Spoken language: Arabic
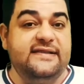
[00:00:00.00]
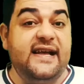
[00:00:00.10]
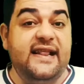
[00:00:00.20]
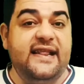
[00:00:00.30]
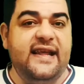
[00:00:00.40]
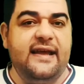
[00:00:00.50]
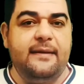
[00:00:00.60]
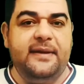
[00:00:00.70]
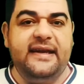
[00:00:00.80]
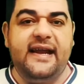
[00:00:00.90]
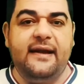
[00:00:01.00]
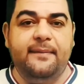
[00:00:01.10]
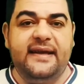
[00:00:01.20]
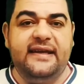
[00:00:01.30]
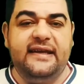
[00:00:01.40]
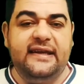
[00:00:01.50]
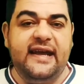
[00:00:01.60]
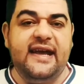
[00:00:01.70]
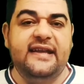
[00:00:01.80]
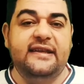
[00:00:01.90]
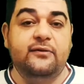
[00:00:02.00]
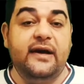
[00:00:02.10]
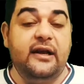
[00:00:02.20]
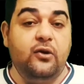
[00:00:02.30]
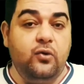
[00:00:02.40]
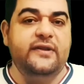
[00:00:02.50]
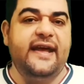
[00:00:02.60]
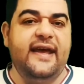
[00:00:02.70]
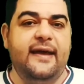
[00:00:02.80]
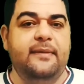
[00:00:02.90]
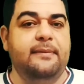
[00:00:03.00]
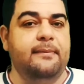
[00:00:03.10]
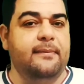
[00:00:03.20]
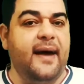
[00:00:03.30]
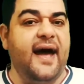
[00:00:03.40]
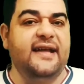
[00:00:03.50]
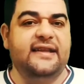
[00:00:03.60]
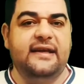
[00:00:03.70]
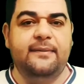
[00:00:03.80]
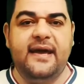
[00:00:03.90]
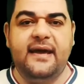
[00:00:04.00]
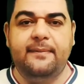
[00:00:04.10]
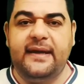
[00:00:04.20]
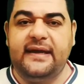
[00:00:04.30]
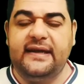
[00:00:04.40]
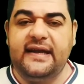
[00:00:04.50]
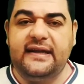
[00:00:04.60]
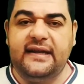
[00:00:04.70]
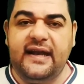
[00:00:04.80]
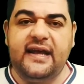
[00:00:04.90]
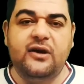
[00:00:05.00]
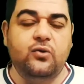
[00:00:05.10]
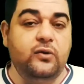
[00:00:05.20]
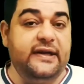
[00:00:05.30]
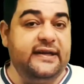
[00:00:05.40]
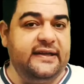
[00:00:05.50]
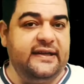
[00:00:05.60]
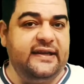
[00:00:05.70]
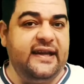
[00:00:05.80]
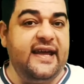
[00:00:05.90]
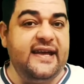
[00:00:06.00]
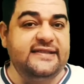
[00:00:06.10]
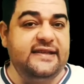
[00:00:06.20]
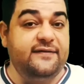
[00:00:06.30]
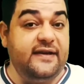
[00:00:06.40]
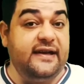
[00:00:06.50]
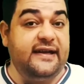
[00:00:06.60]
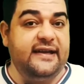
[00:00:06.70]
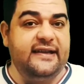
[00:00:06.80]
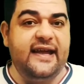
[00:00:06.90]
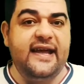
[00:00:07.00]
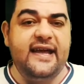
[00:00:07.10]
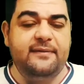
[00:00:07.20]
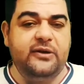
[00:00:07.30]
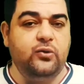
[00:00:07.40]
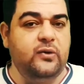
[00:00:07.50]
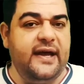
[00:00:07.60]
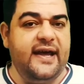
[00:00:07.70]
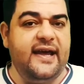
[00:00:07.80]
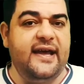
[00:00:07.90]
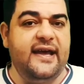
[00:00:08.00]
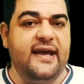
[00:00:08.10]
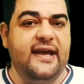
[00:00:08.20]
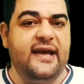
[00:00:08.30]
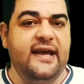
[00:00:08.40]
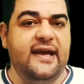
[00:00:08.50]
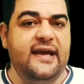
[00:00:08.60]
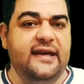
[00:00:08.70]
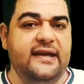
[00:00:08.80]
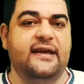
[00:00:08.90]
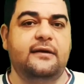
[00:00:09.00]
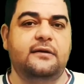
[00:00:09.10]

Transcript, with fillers: أنزلنا من البينات والهدى من بعد ما بيناه للناس في الكتاب أولئك